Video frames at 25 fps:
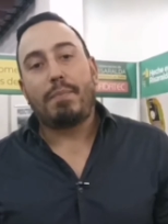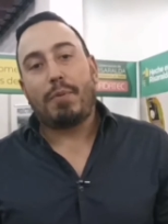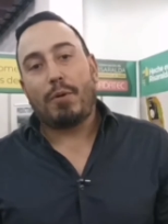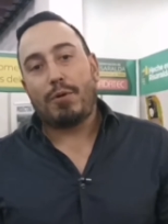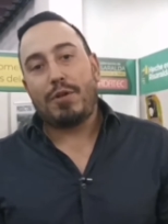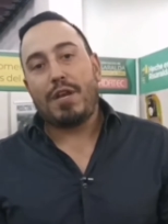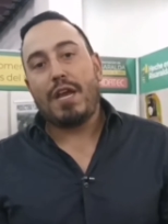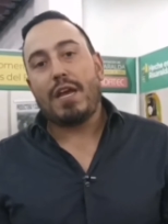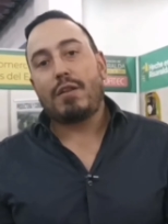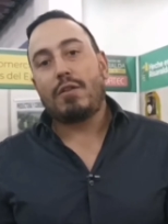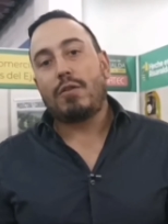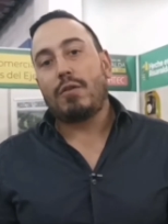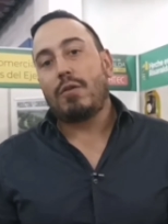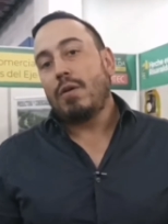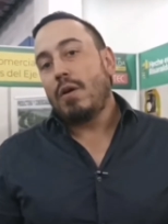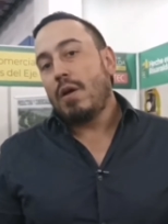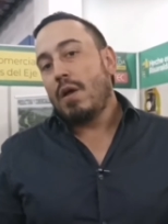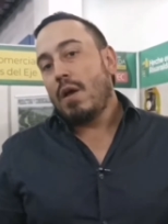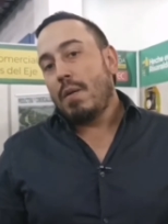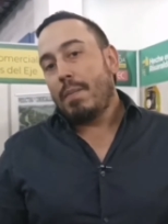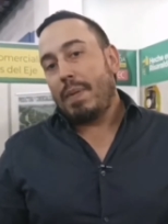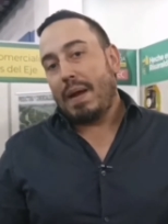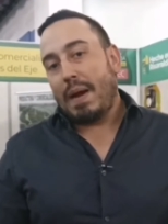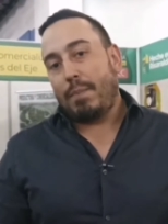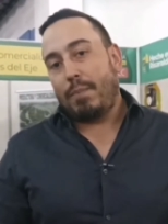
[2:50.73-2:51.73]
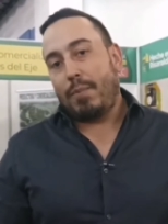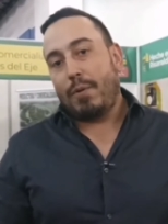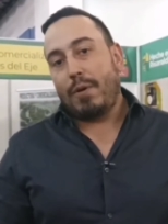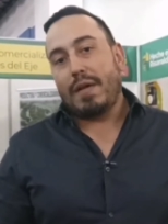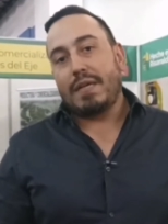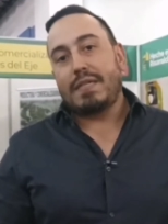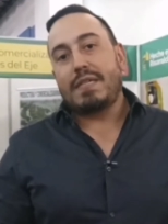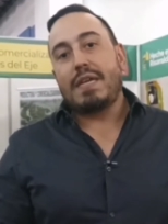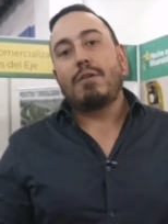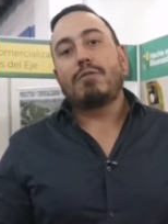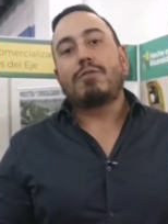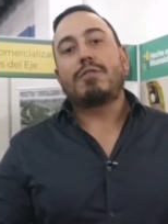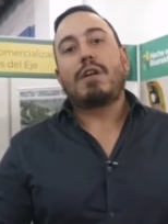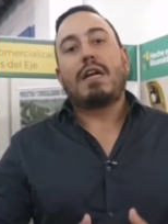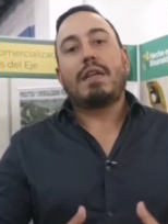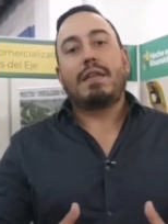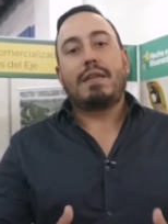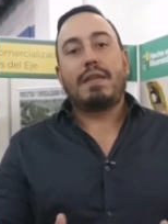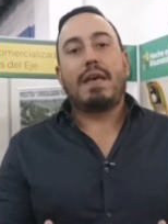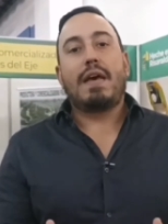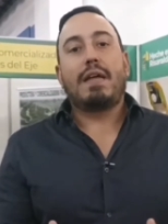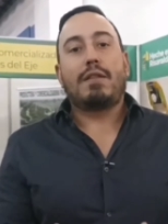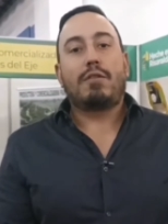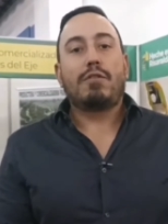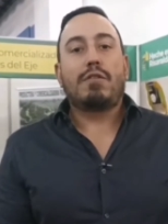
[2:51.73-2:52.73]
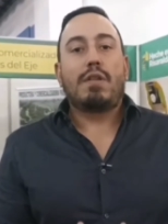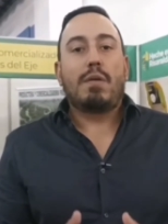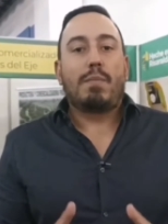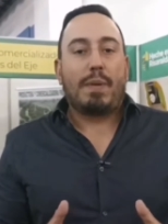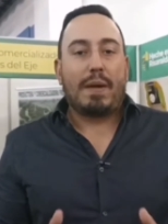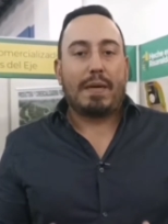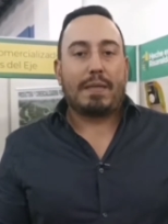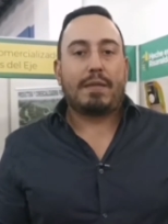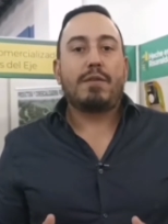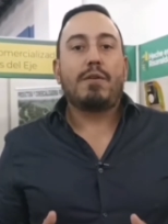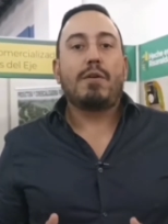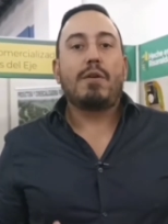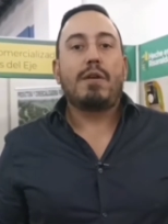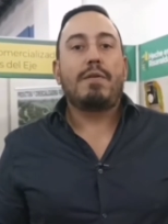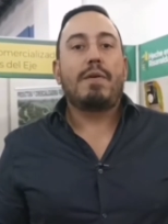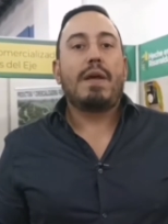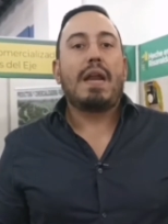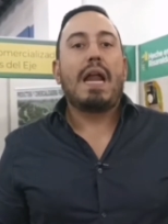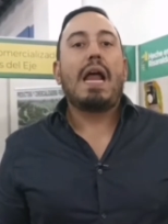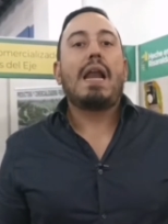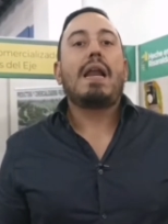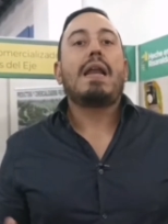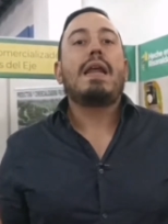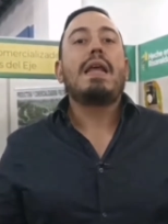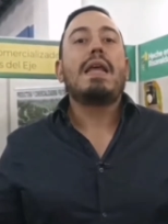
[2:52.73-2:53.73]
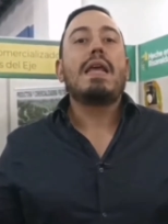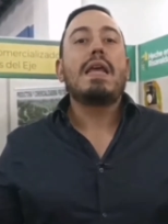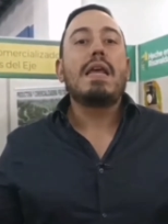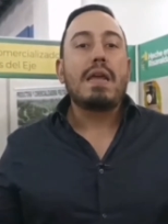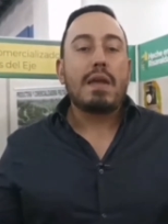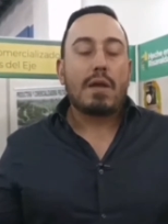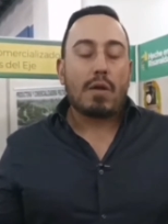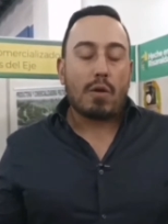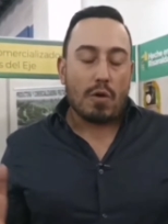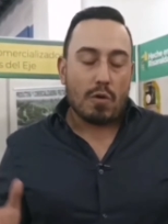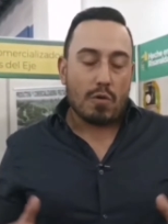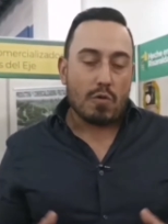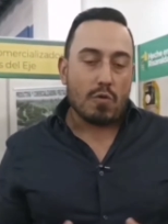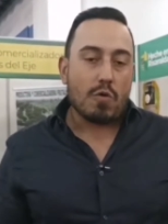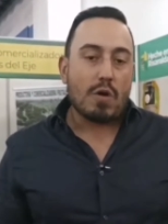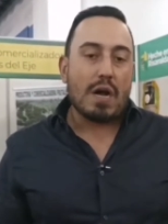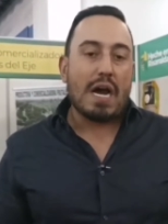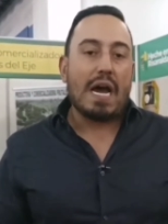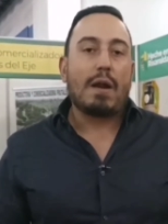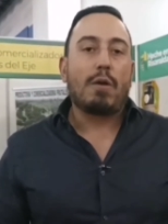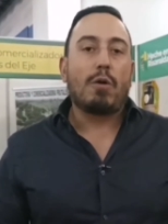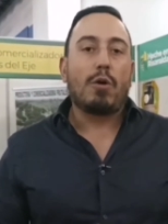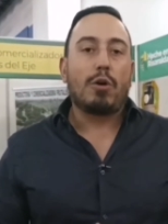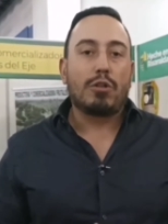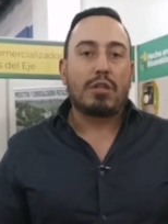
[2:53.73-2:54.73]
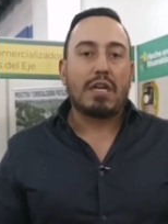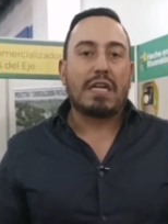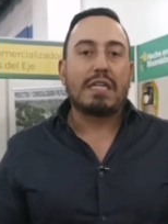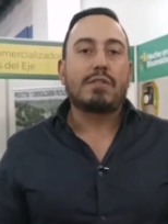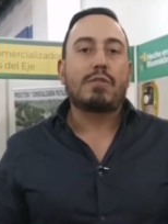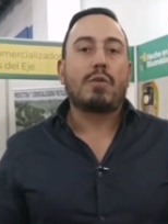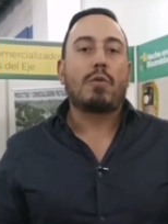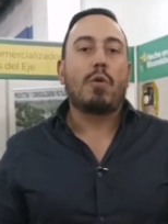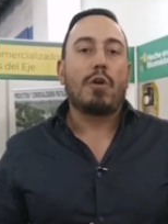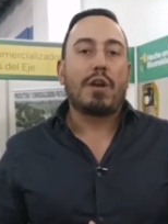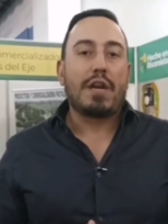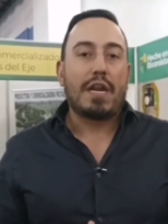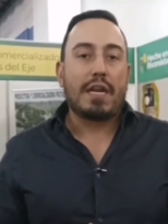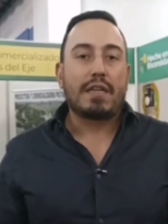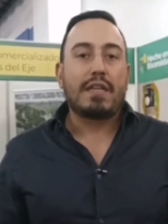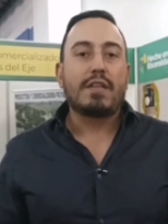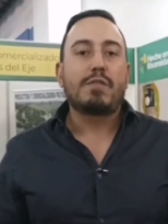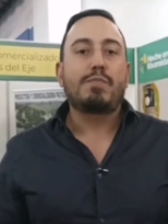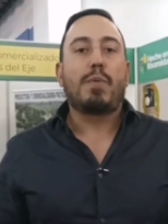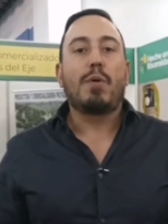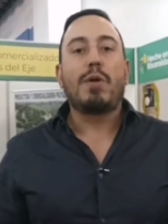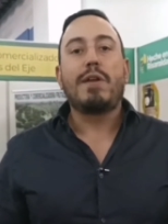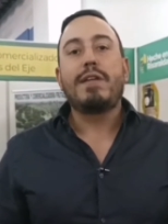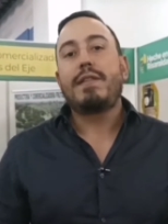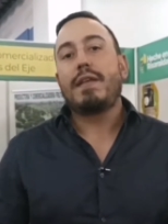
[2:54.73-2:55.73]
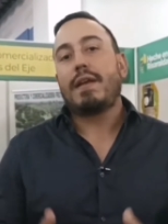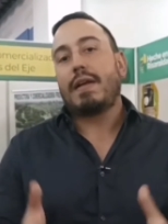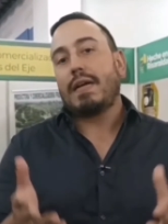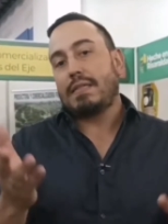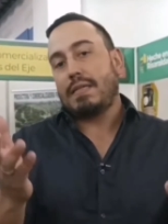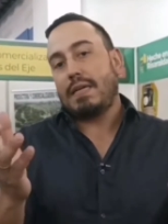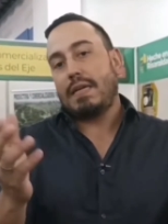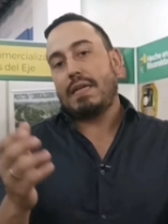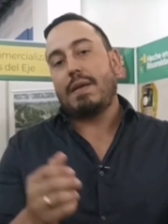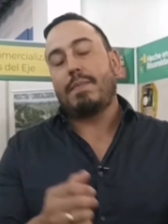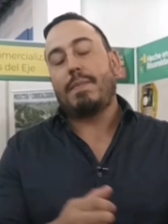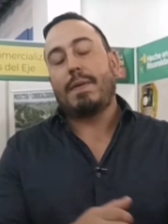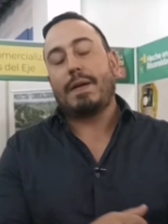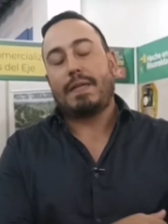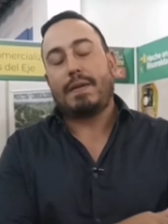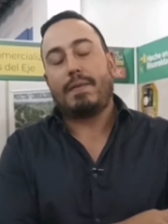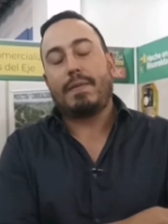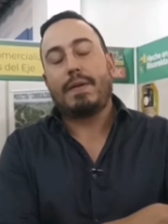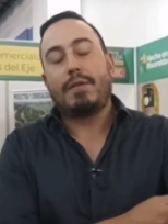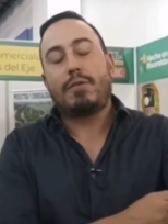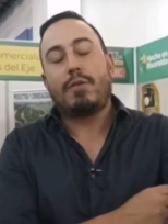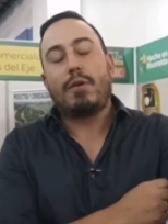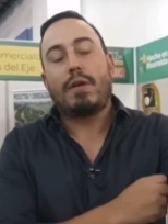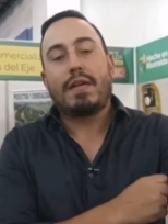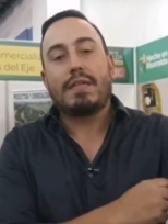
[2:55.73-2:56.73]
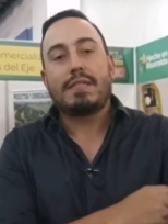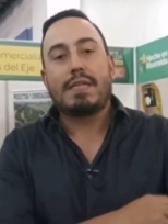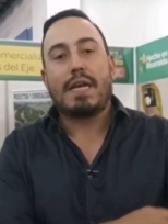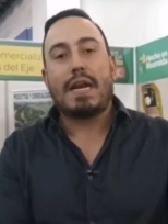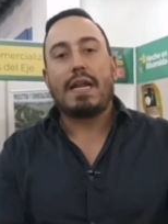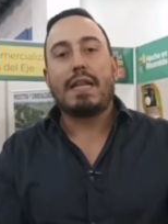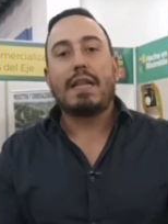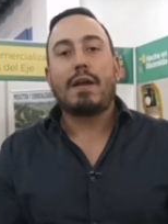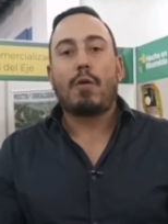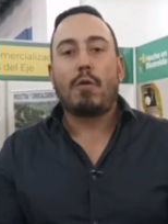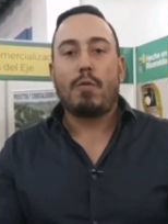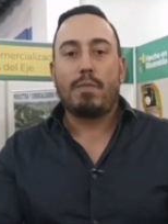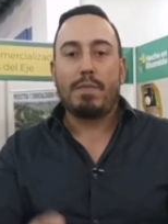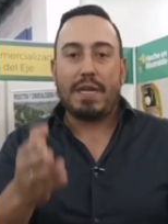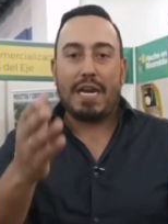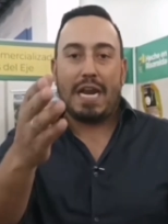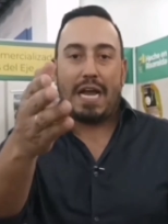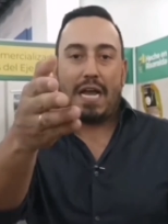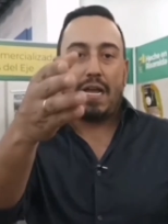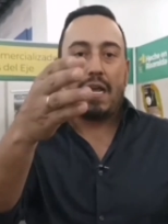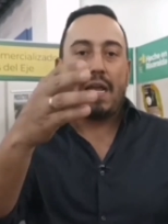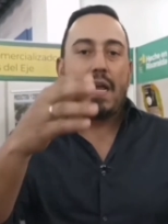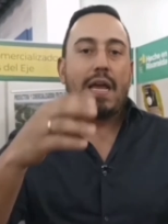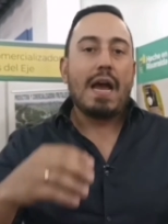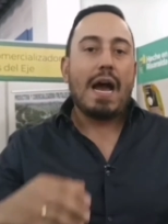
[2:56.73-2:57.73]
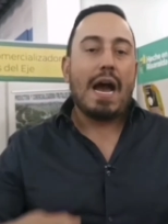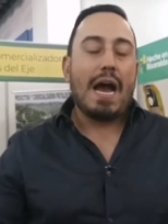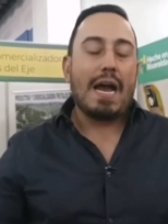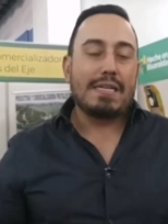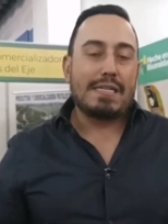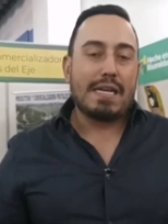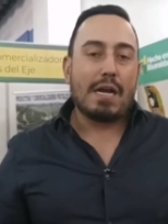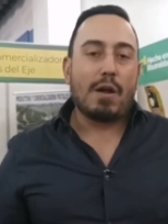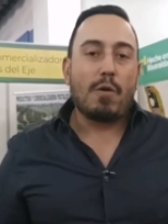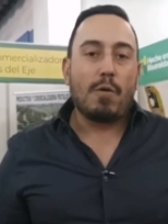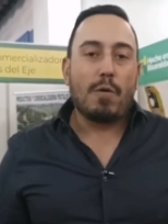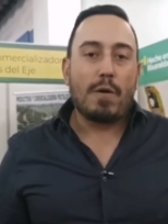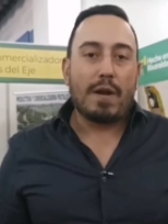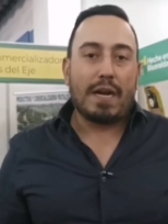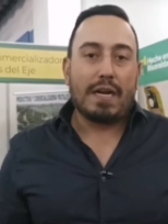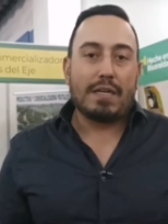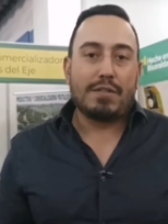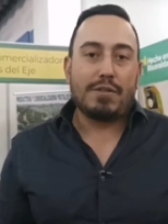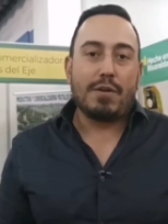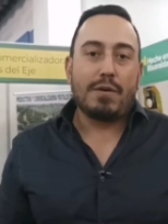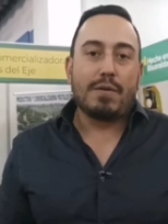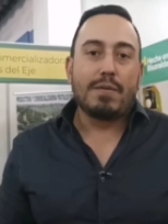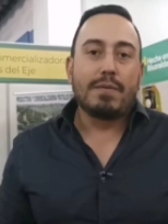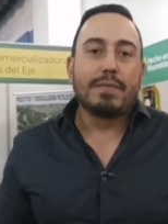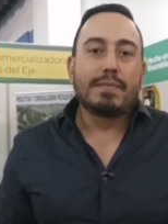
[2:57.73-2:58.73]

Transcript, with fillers: proyecto, para poder ser los candidatos del Partido Liberal y conjugar otras corrientes políticas en el departamento de Risaralda con mira a esa gobernación.